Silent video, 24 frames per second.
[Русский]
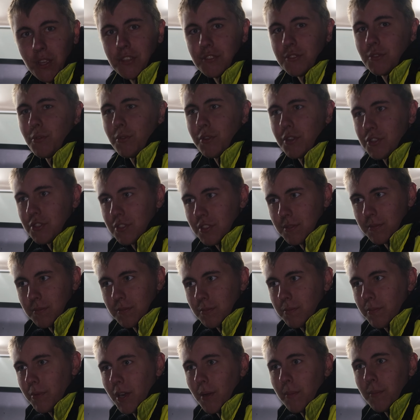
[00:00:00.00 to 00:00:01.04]
есть кореш, там,
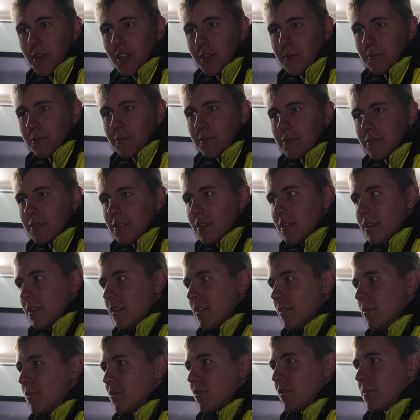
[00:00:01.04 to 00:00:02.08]
проблемы,
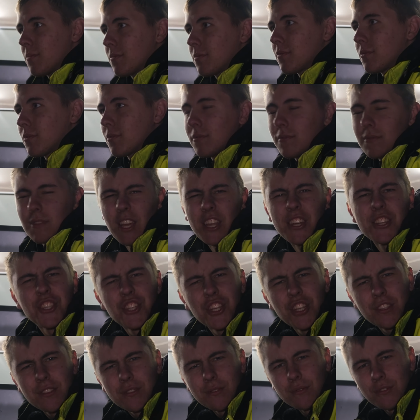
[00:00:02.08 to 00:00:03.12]
у него там
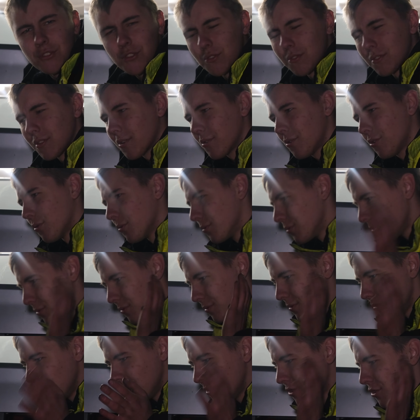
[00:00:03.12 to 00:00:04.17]
торчит, ну, что-то такого, ну,
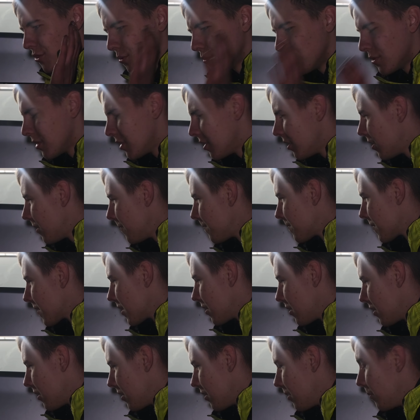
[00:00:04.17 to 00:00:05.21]
не суть.
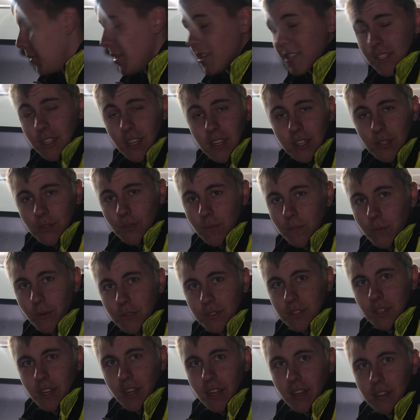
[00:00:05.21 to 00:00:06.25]
Вместо этого
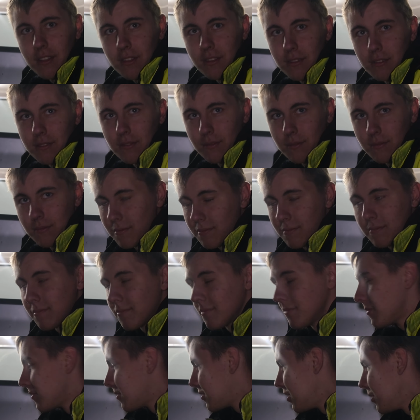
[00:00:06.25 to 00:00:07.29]
просто реально
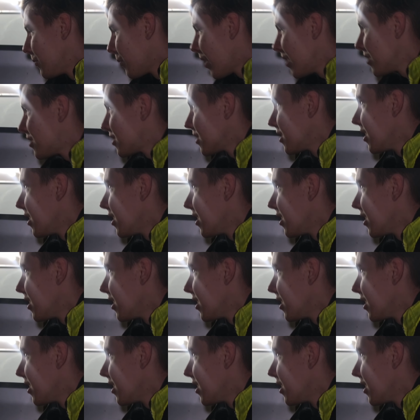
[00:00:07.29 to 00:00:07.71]
снимайте